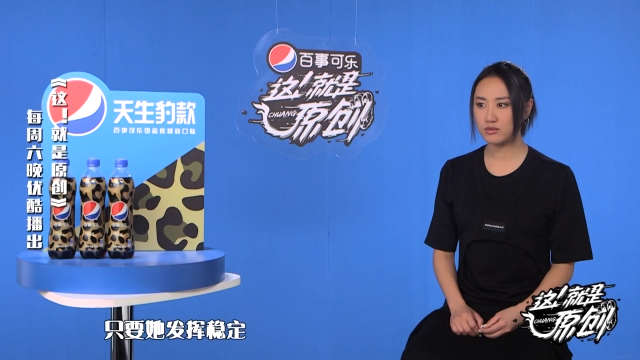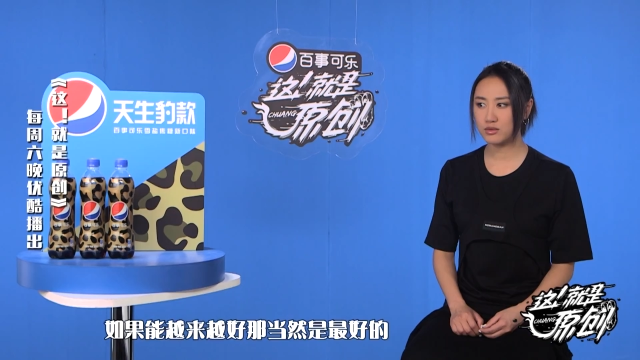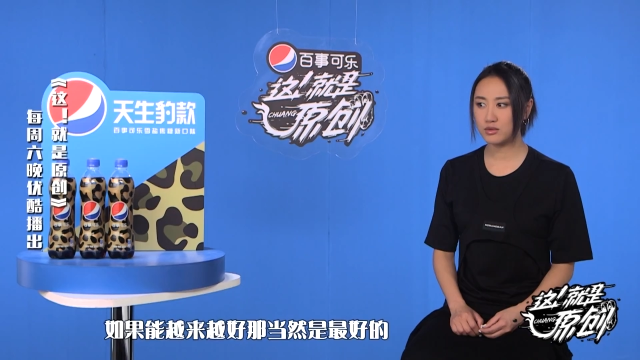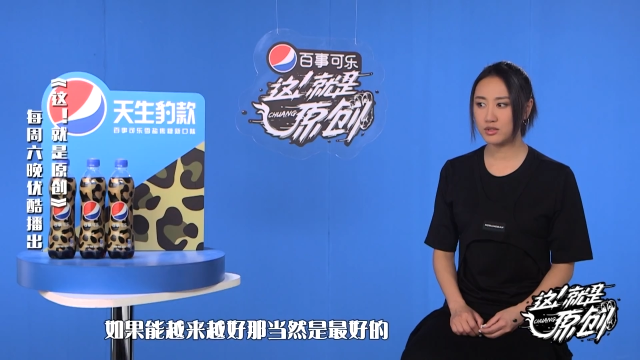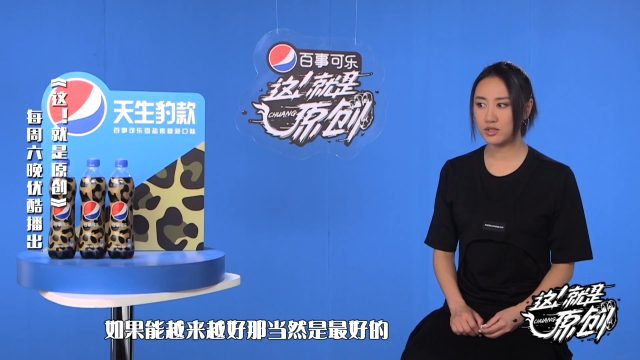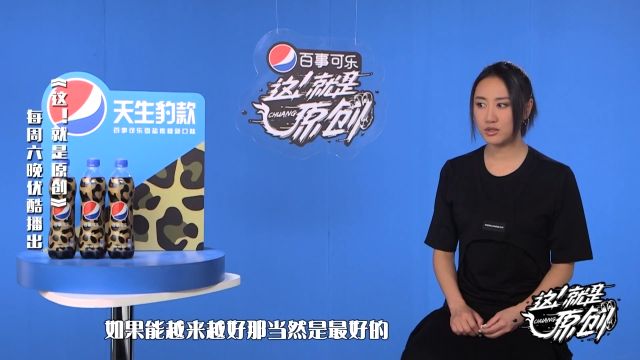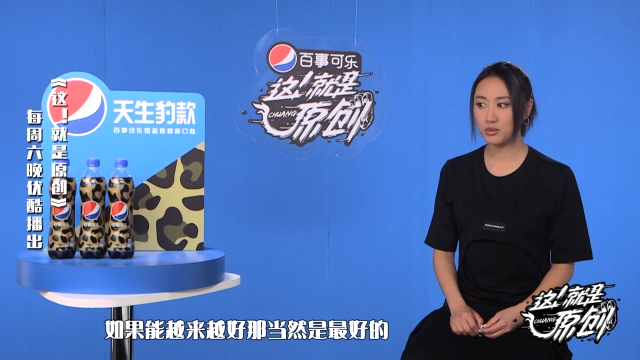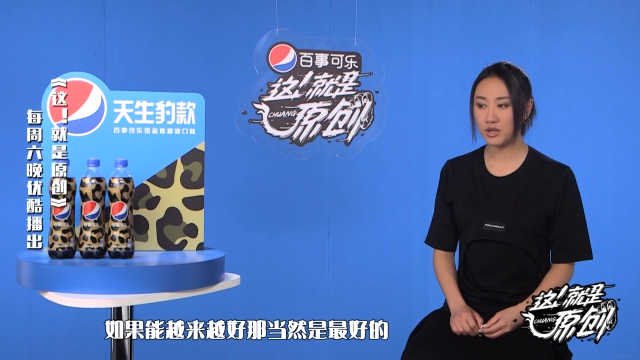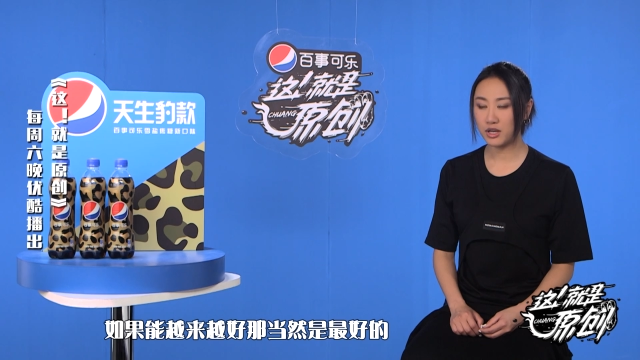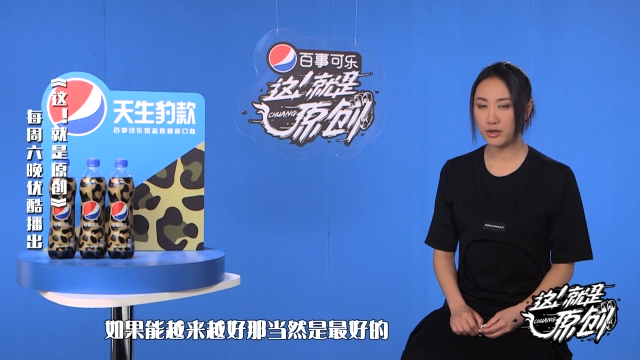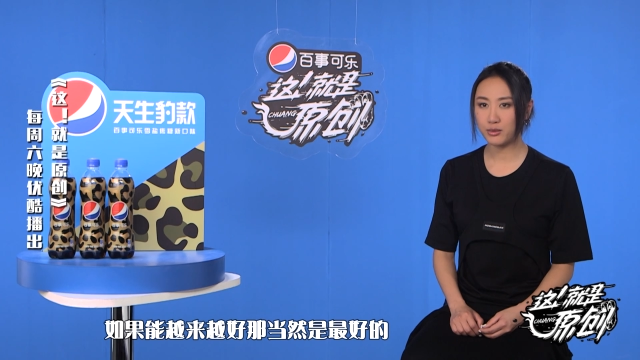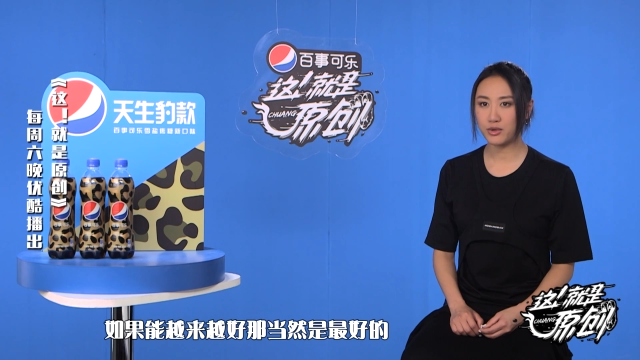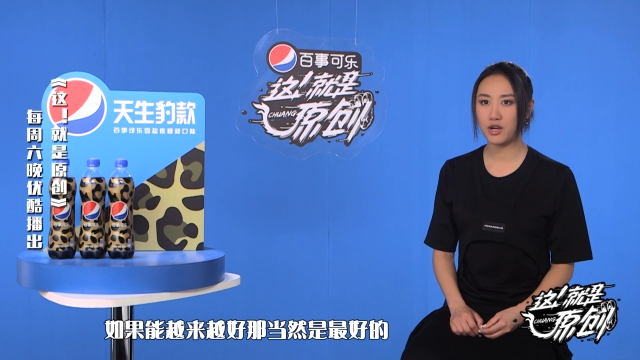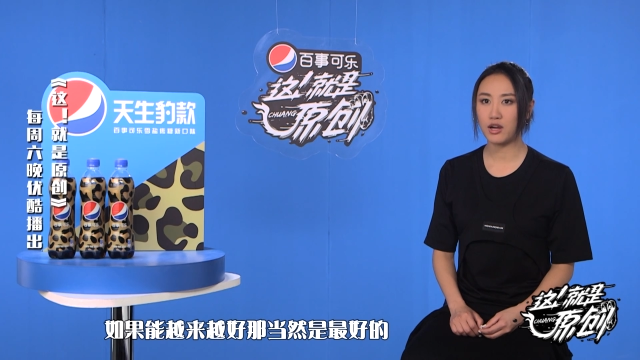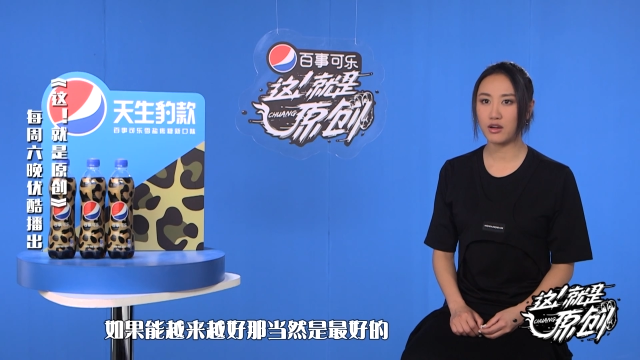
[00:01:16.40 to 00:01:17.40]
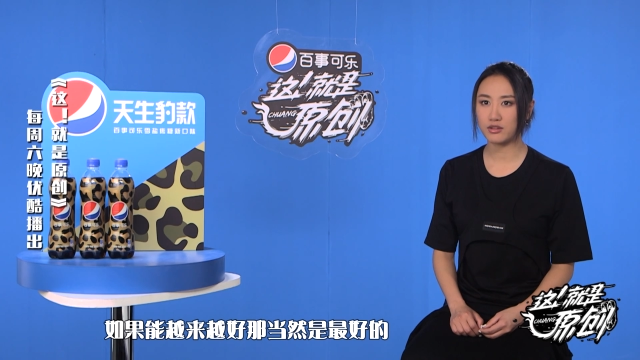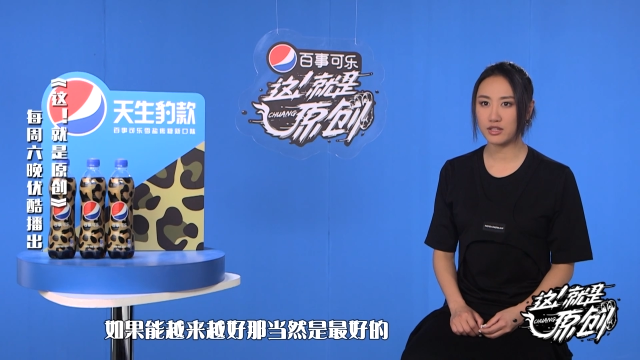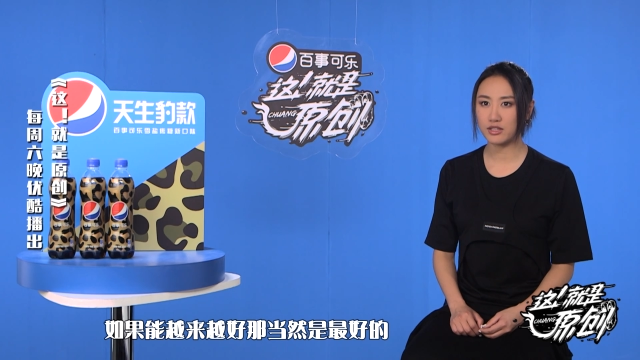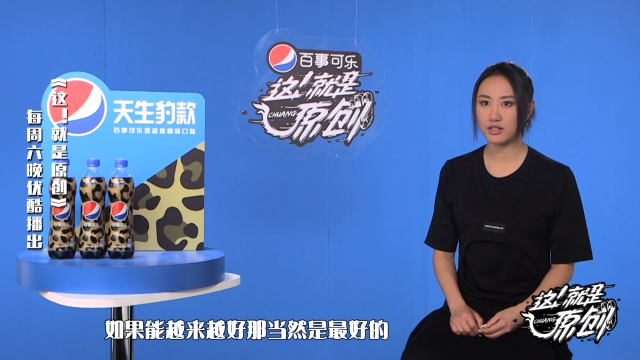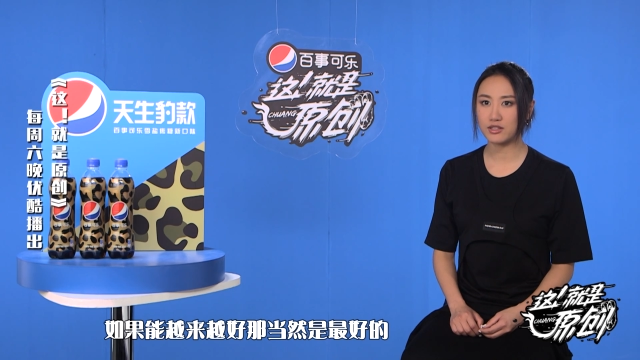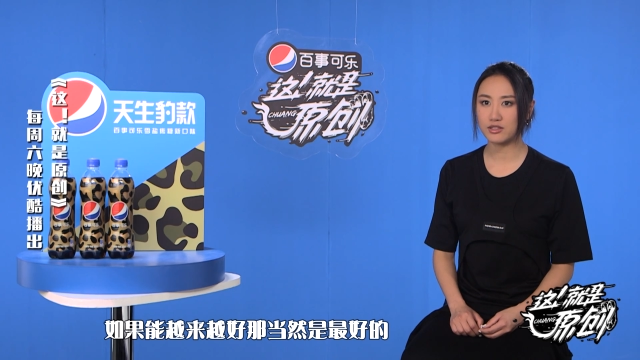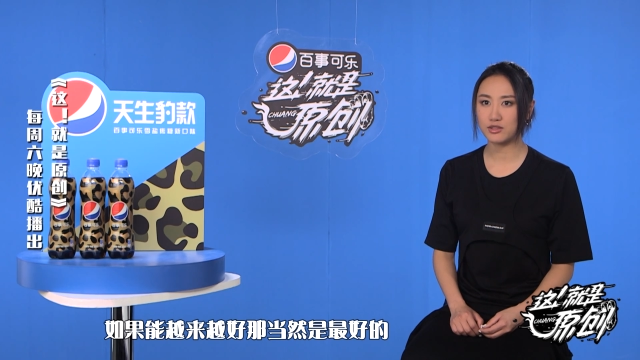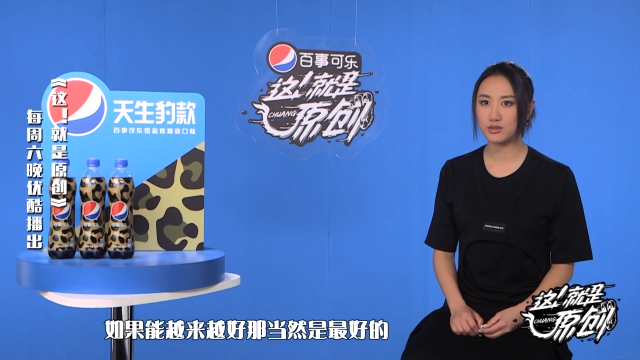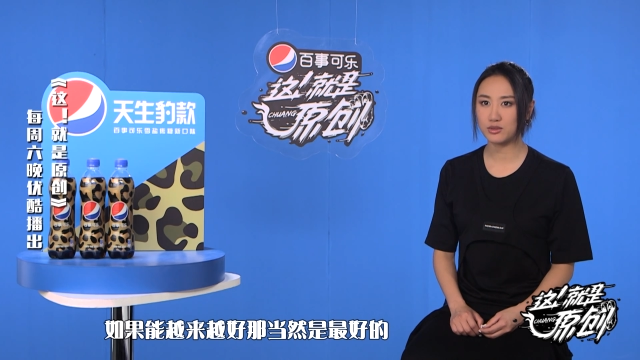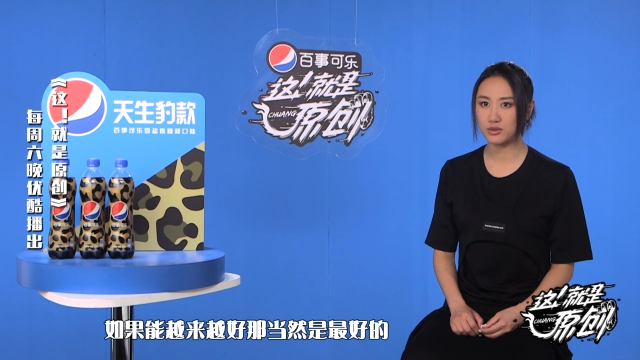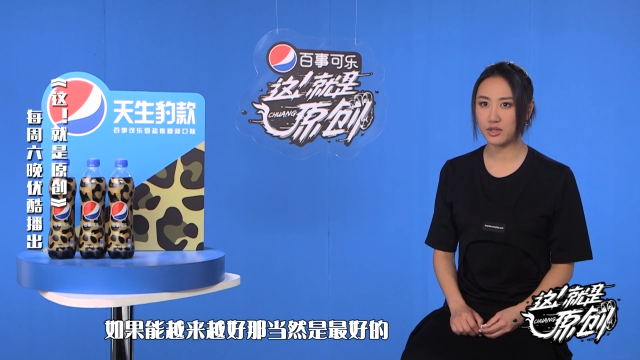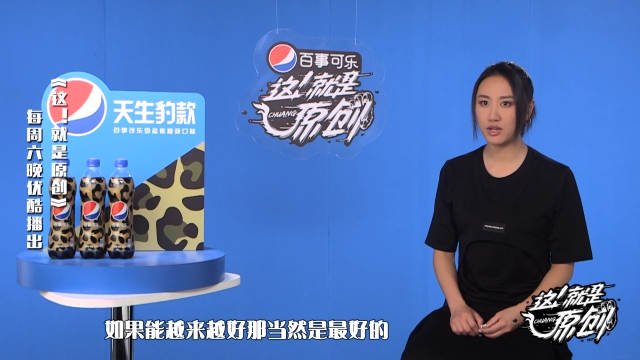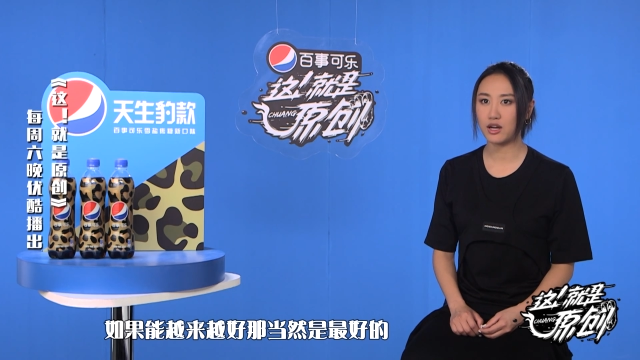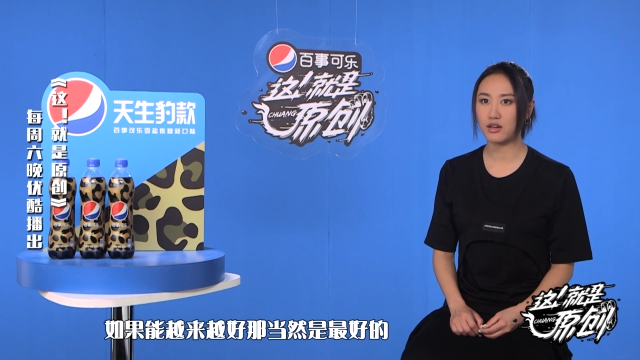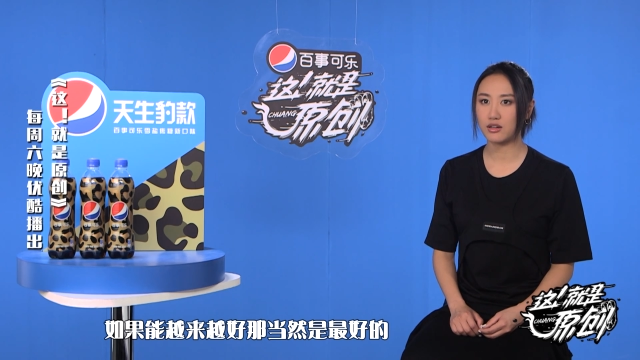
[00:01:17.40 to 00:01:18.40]
如果能越来越好，那当然是
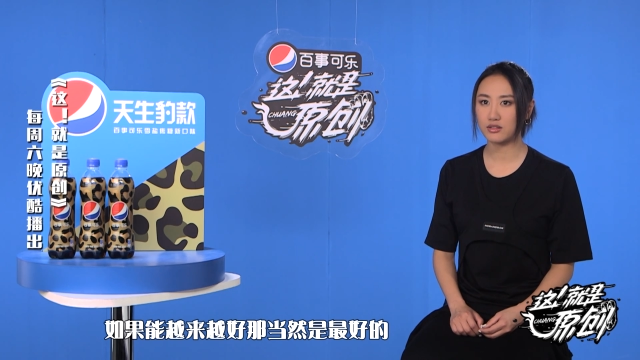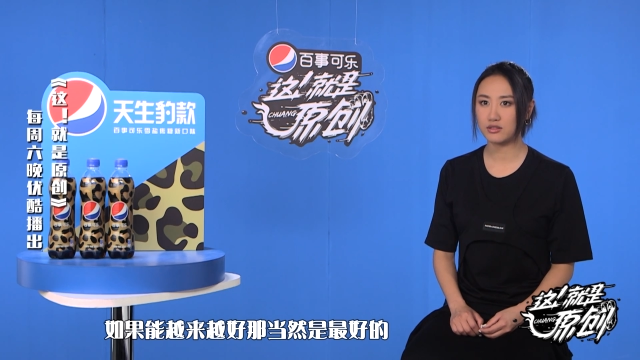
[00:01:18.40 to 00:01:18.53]
最好。